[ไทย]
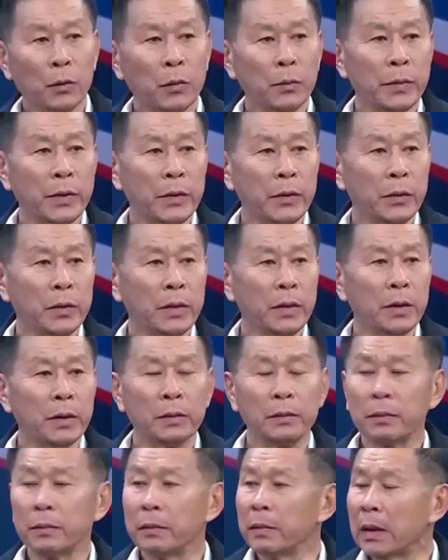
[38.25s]
ณประยุทธ์เนี่ย
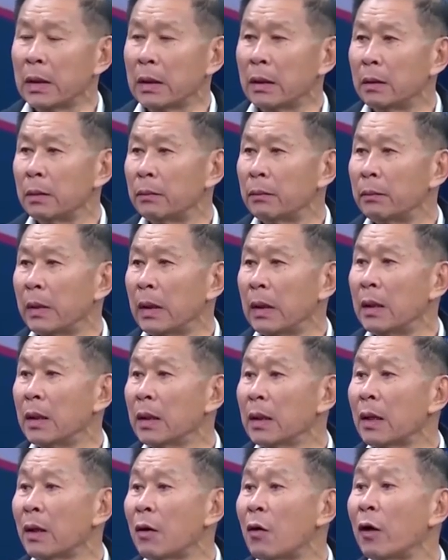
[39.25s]
มันเป็นเรื่อง
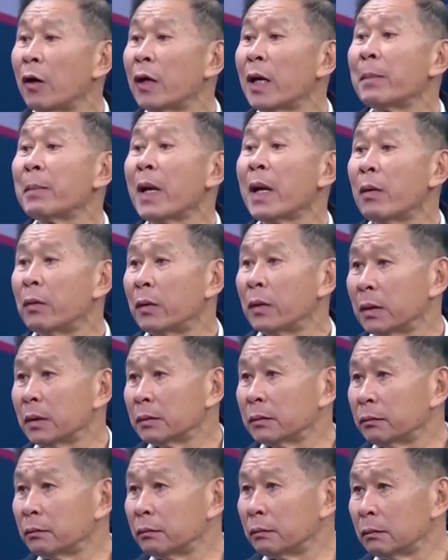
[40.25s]
ละครน้ำเน่า
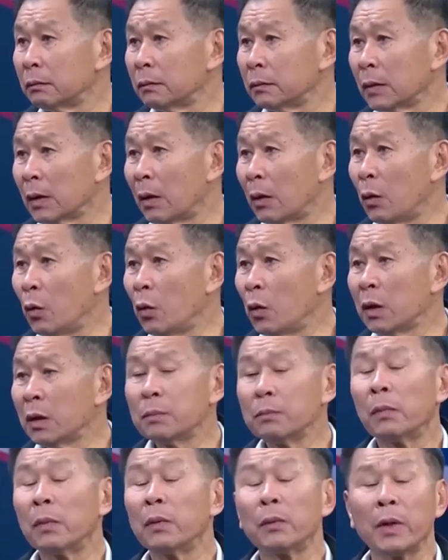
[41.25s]
เขารู้กัน
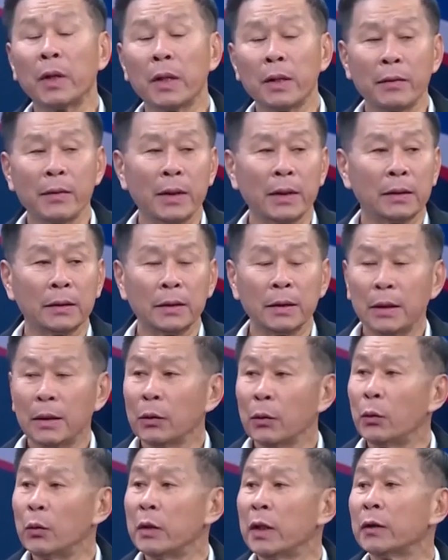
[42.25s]
หมดแล้วว่า
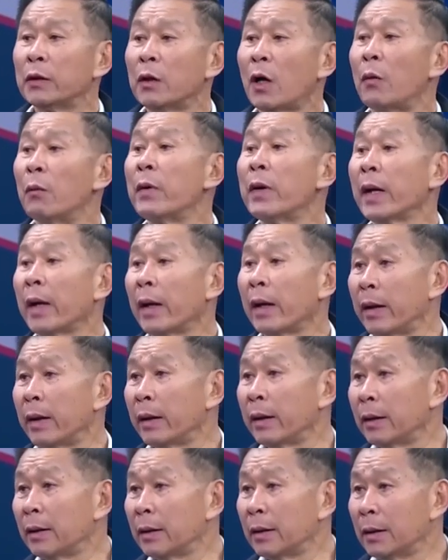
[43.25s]
คุณจะตอบว่าไง
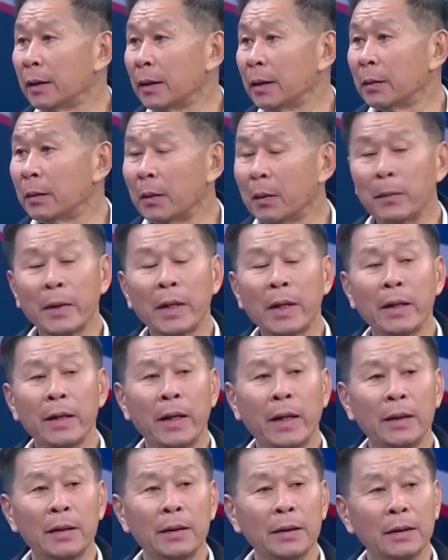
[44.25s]
ครับ เพราะมันก็
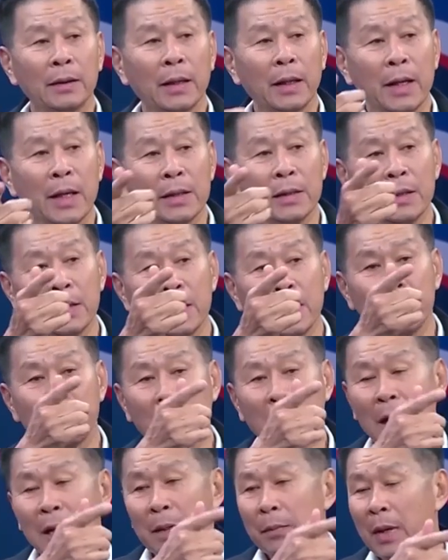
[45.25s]
เห็นตั้งแต่การยึดอำ
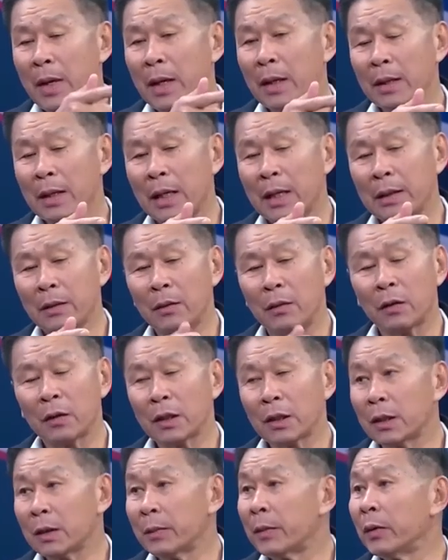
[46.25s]
นาจมาการออก
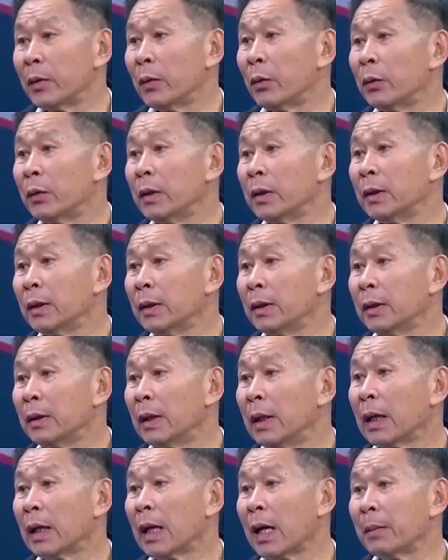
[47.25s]
รัฐธรรมนูญ
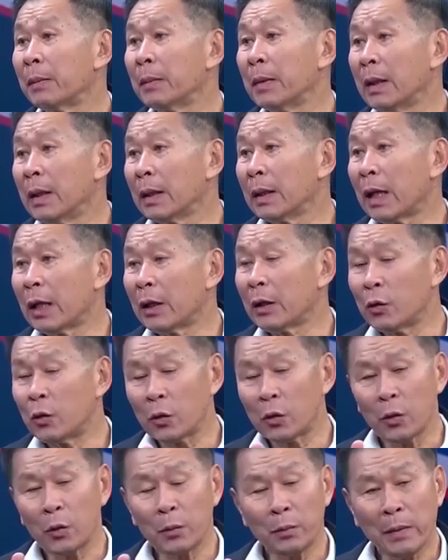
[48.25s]
นะครับ การออก
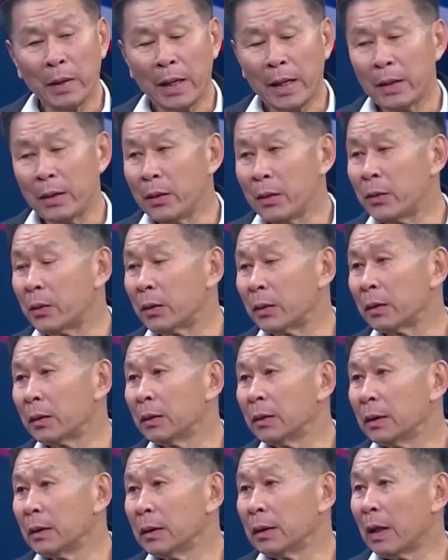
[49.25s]
กฎหมายลูก
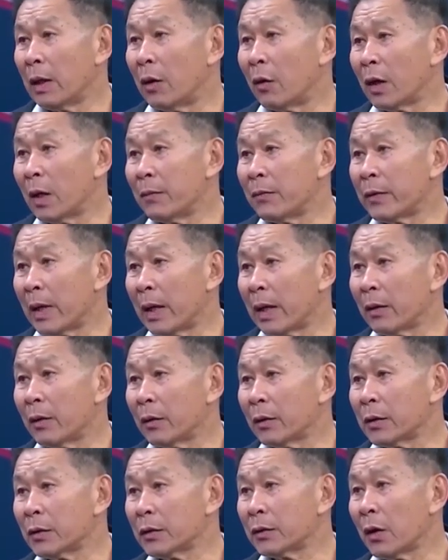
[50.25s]
ออกคำสั่งคอ
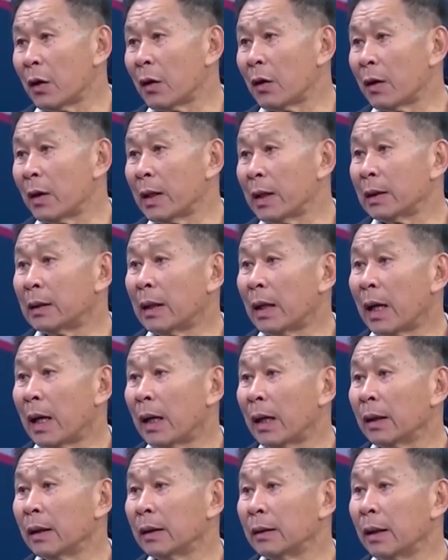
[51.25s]
สชอต่า
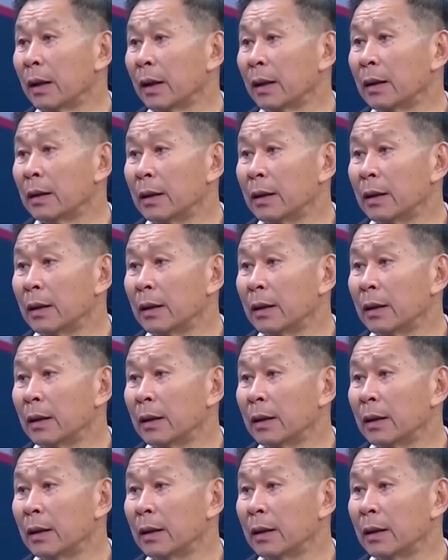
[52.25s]
งๆนะ